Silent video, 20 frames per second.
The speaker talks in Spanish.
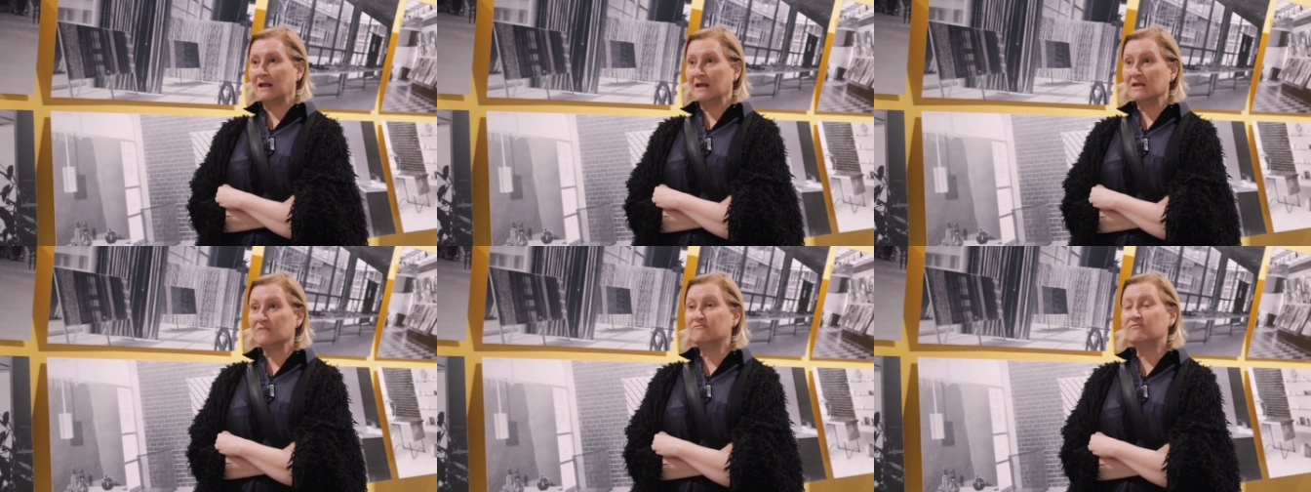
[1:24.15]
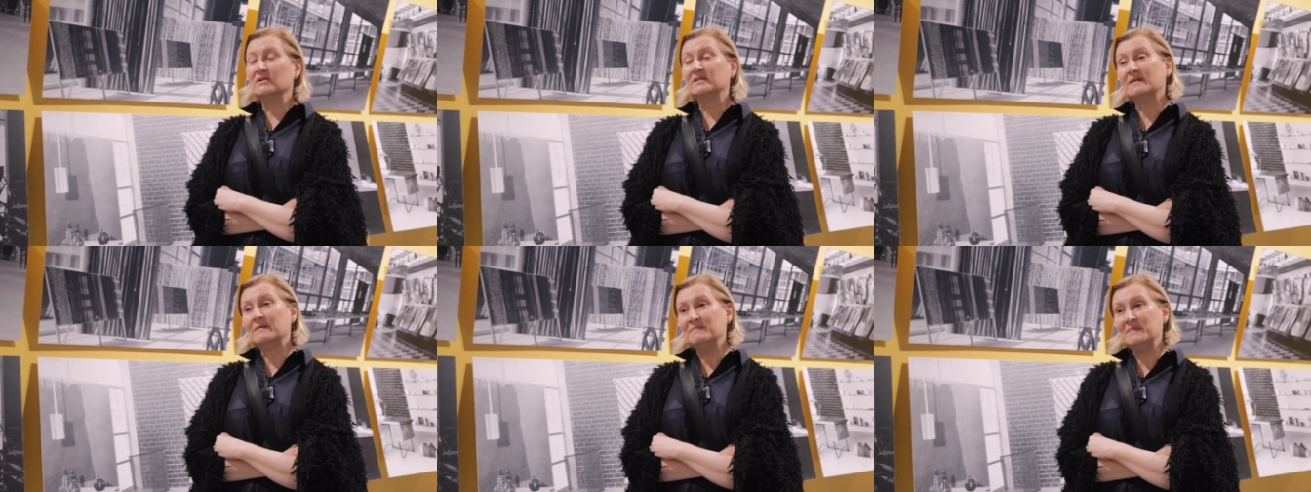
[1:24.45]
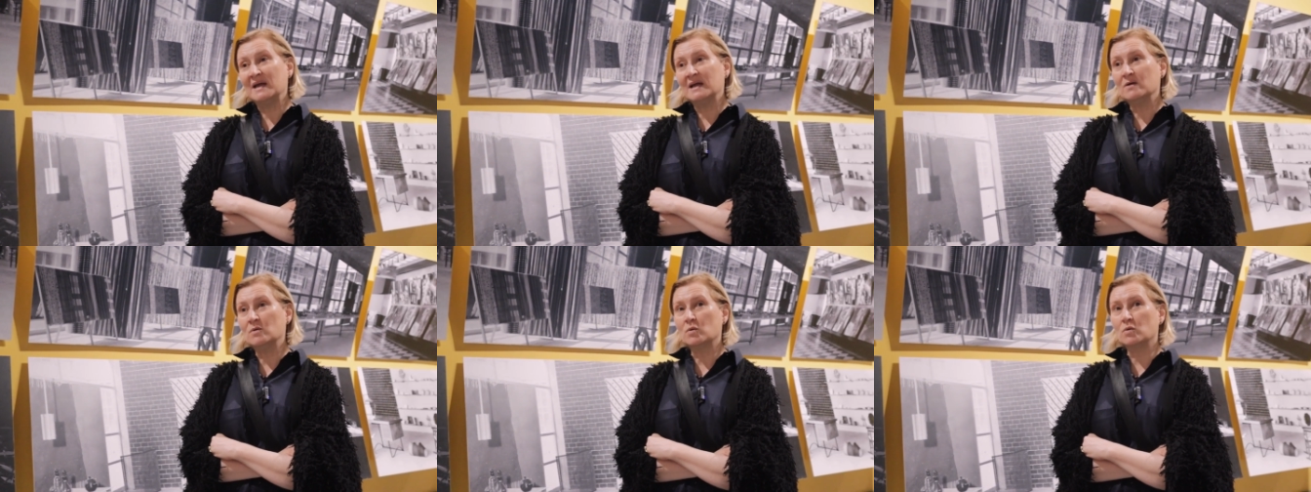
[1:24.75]
eh, fue
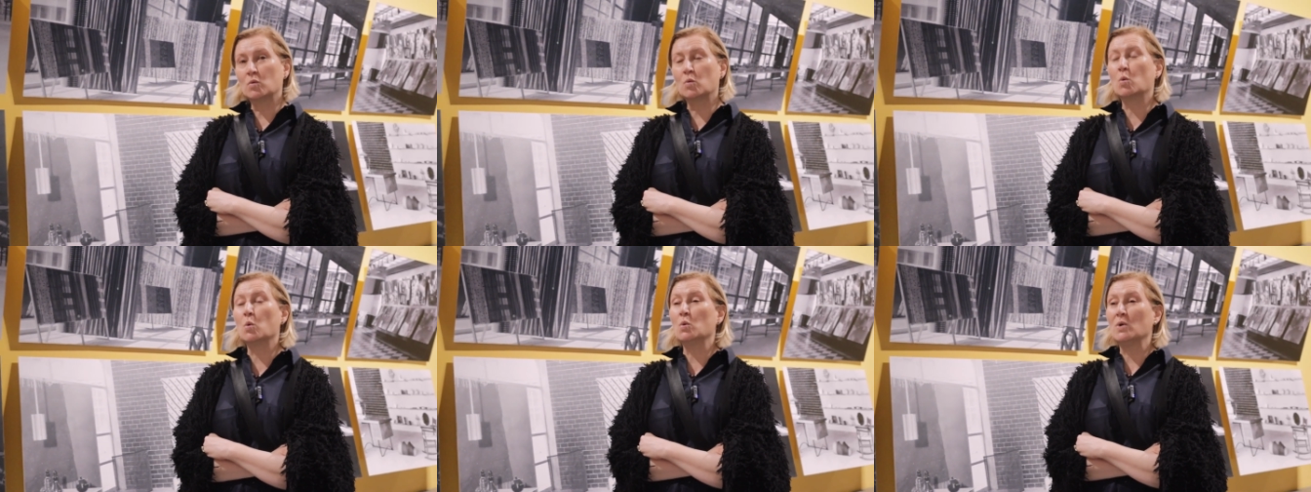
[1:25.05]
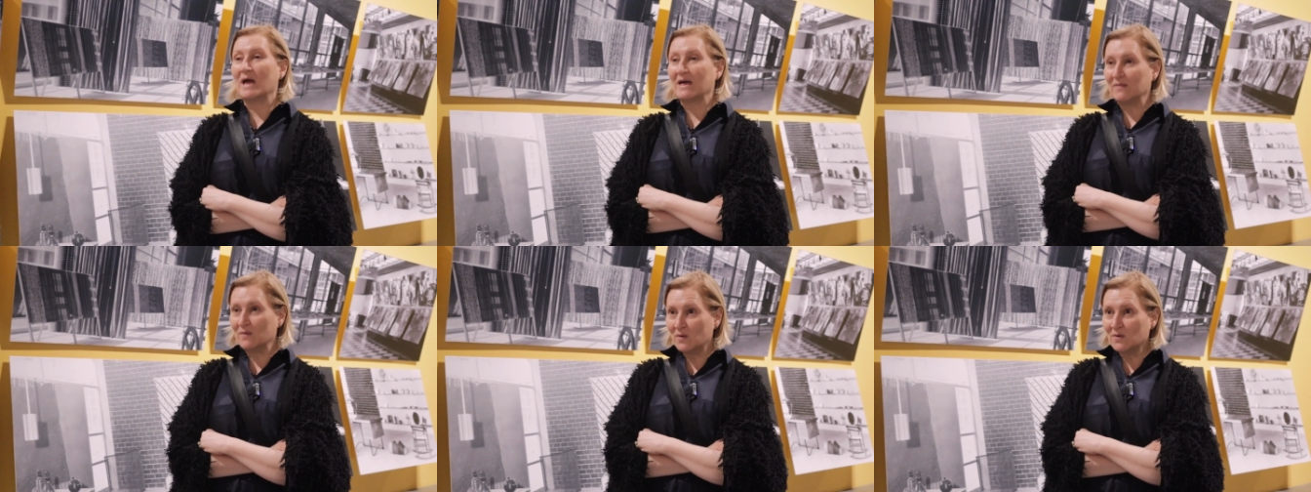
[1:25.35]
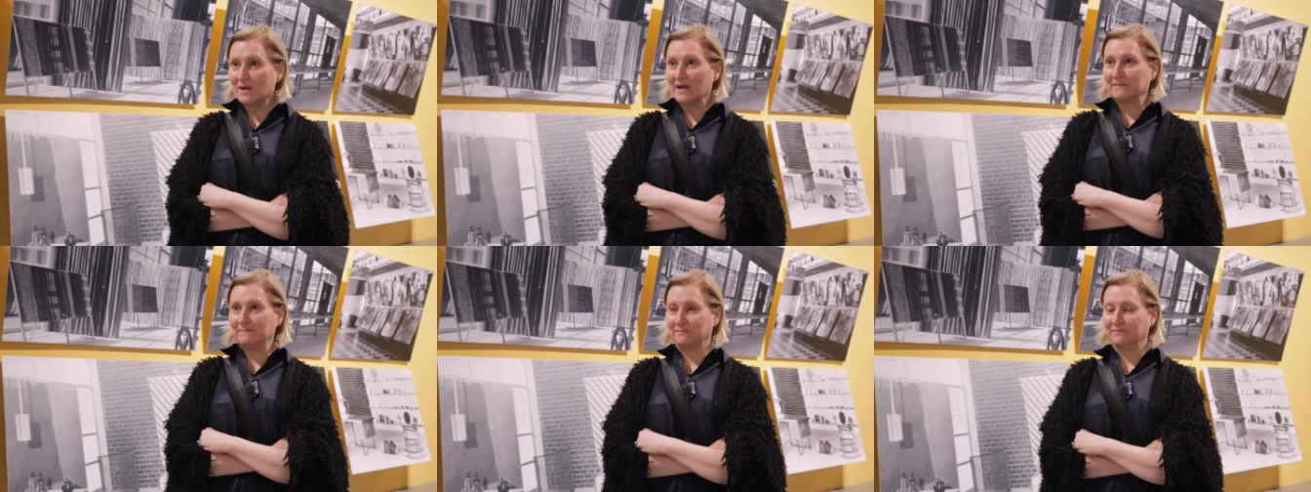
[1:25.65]
también
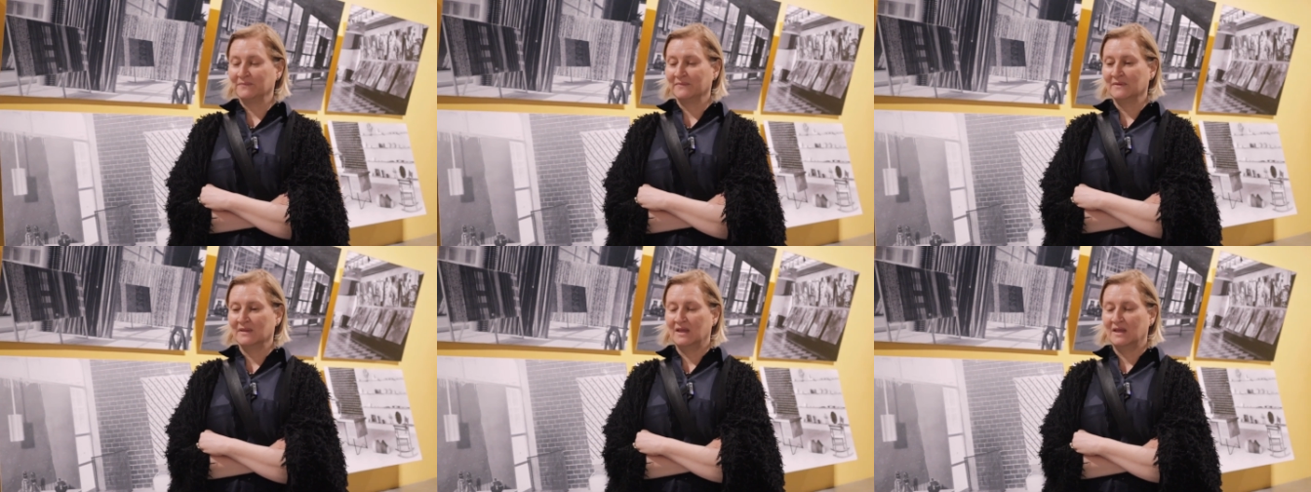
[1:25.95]
curadora.